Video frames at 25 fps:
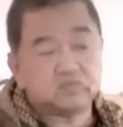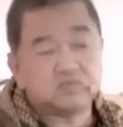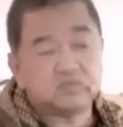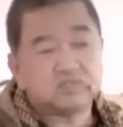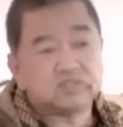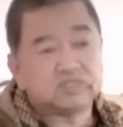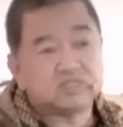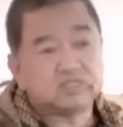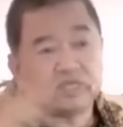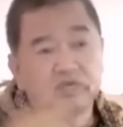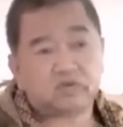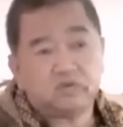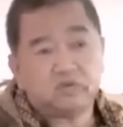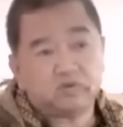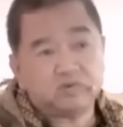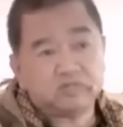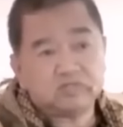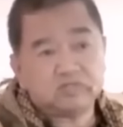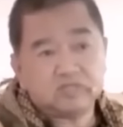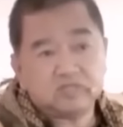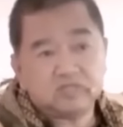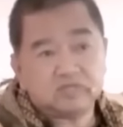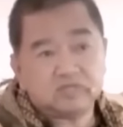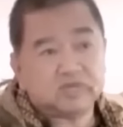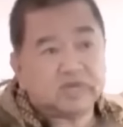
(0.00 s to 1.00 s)
จะสูญเสีย
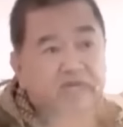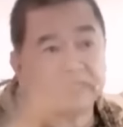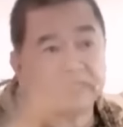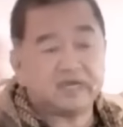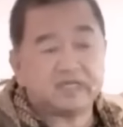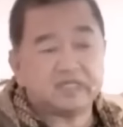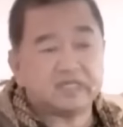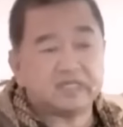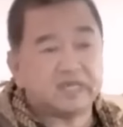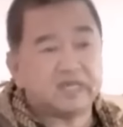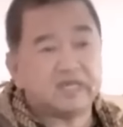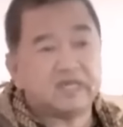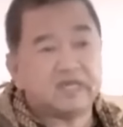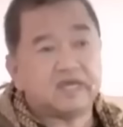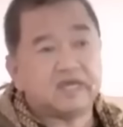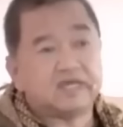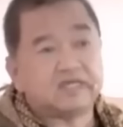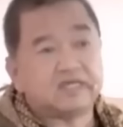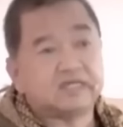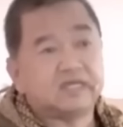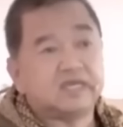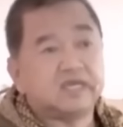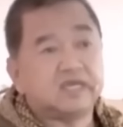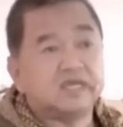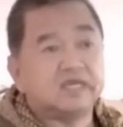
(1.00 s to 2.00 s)
คนที่รักกระทัน
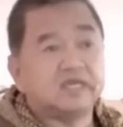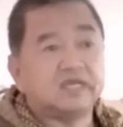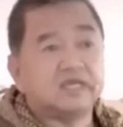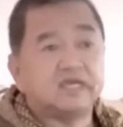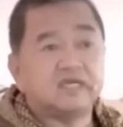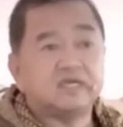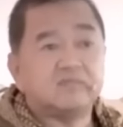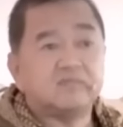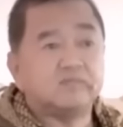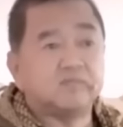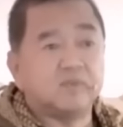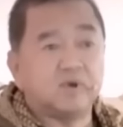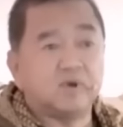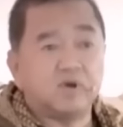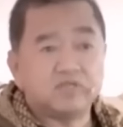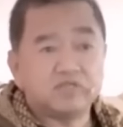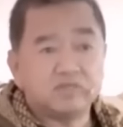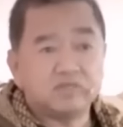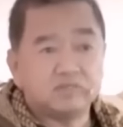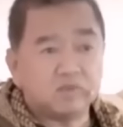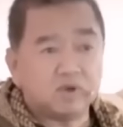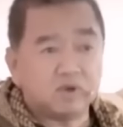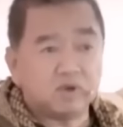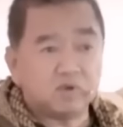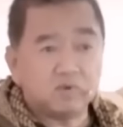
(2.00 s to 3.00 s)
หันแค่ไหน หม
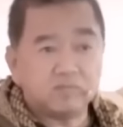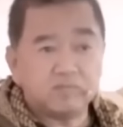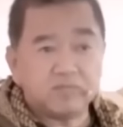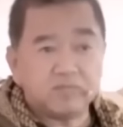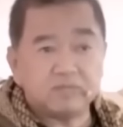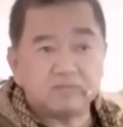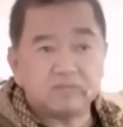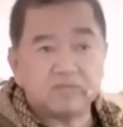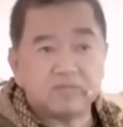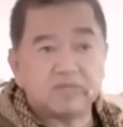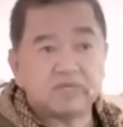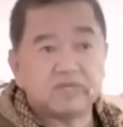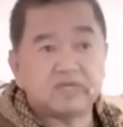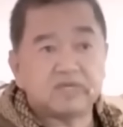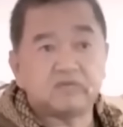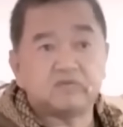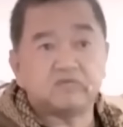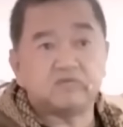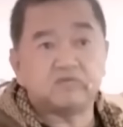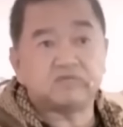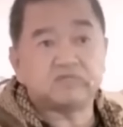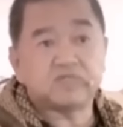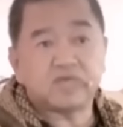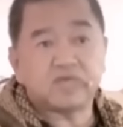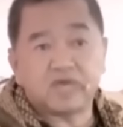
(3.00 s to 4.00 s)
อจะบอกว่าเป็นมะ
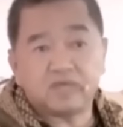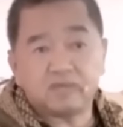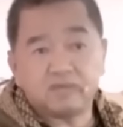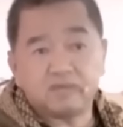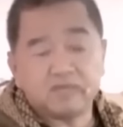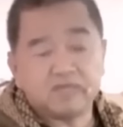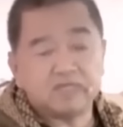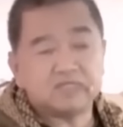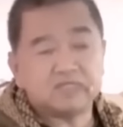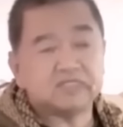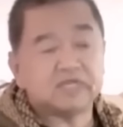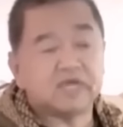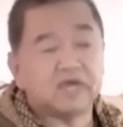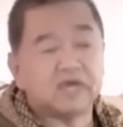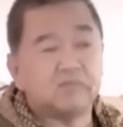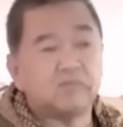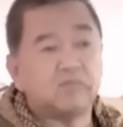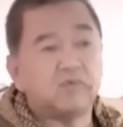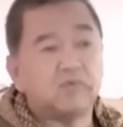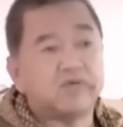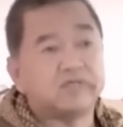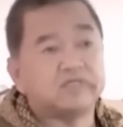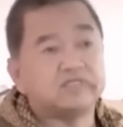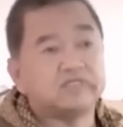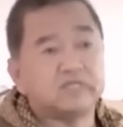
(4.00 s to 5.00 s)
เร็ง คุณตายภายใน
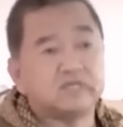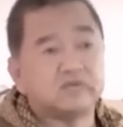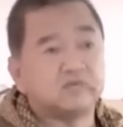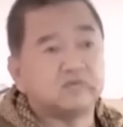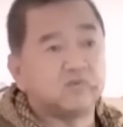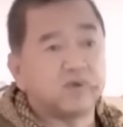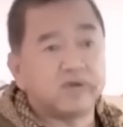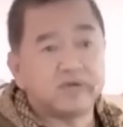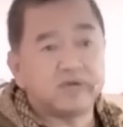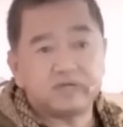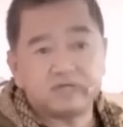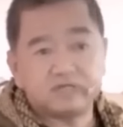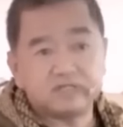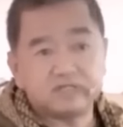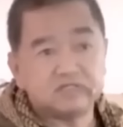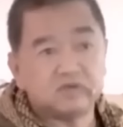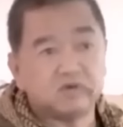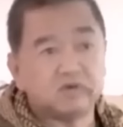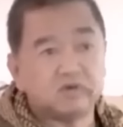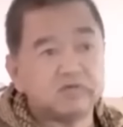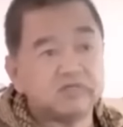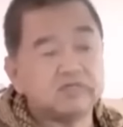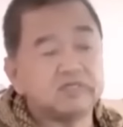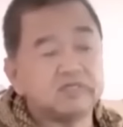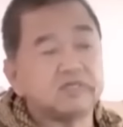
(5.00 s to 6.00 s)
สามวันเจ็ดวันห
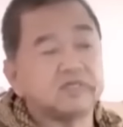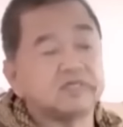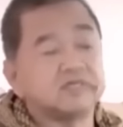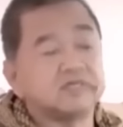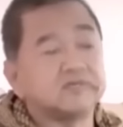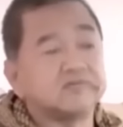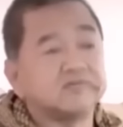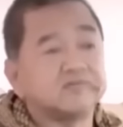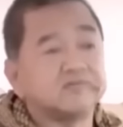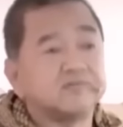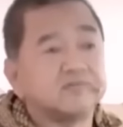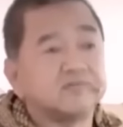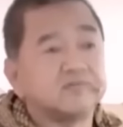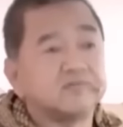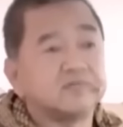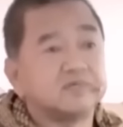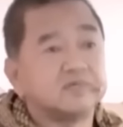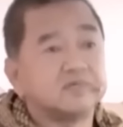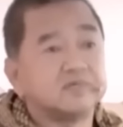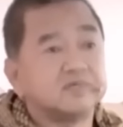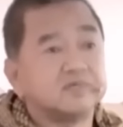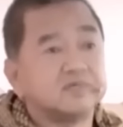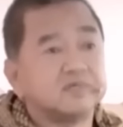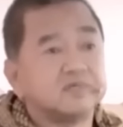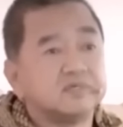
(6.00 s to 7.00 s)
รือสองเดือน
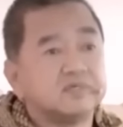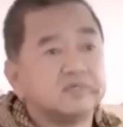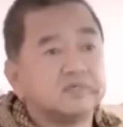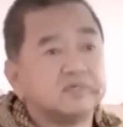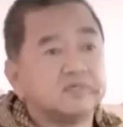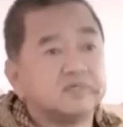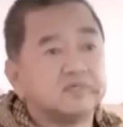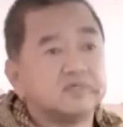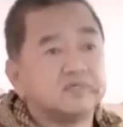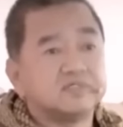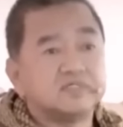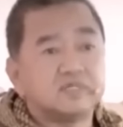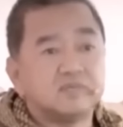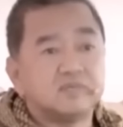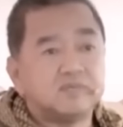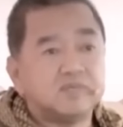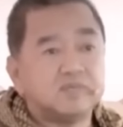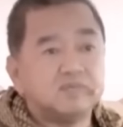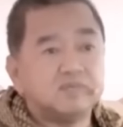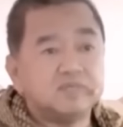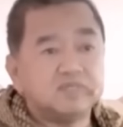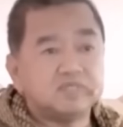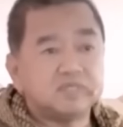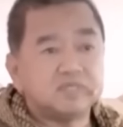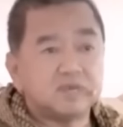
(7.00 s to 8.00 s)

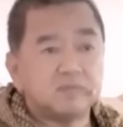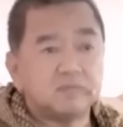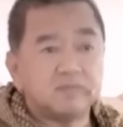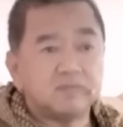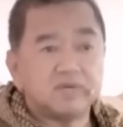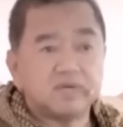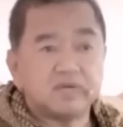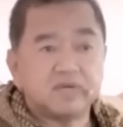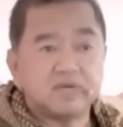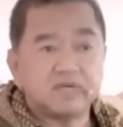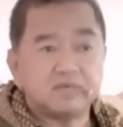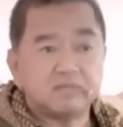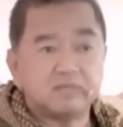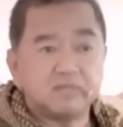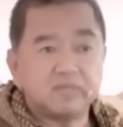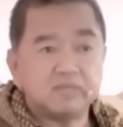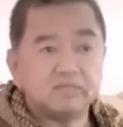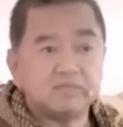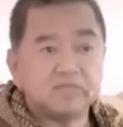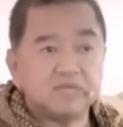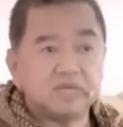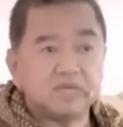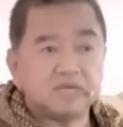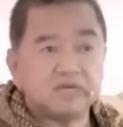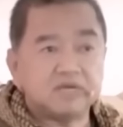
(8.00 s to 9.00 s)
จะไม่มีทำอะไร
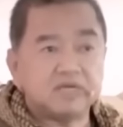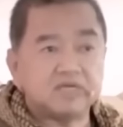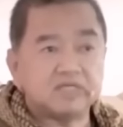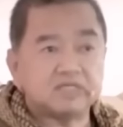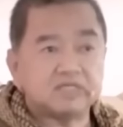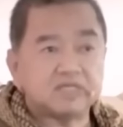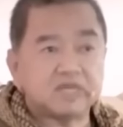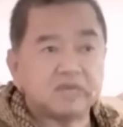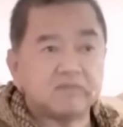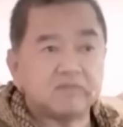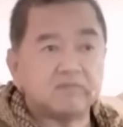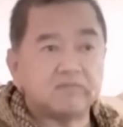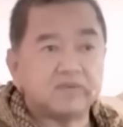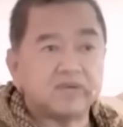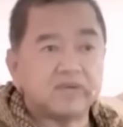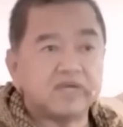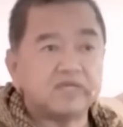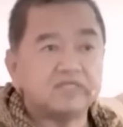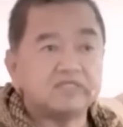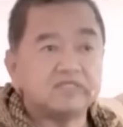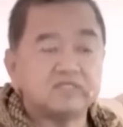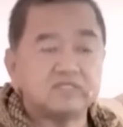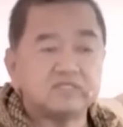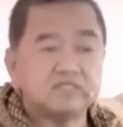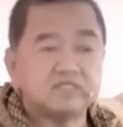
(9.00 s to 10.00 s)
ไม่มีอะไร
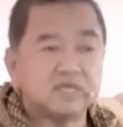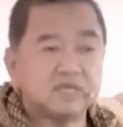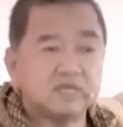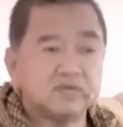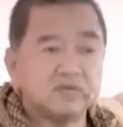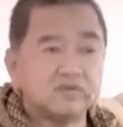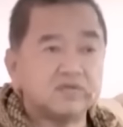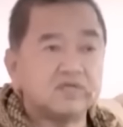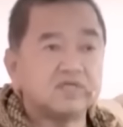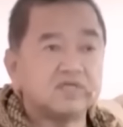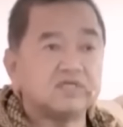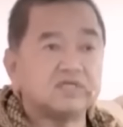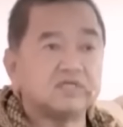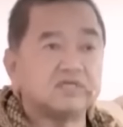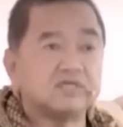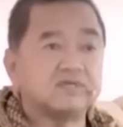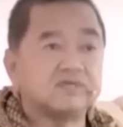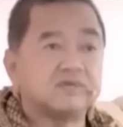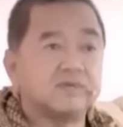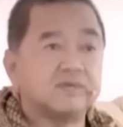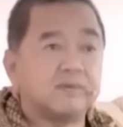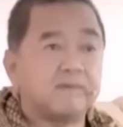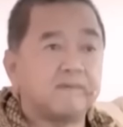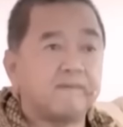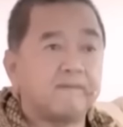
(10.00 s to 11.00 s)
ทำร้ายจิตใจเราได้
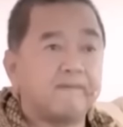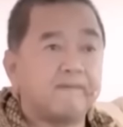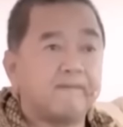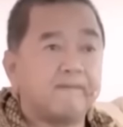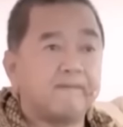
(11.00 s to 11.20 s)
อีก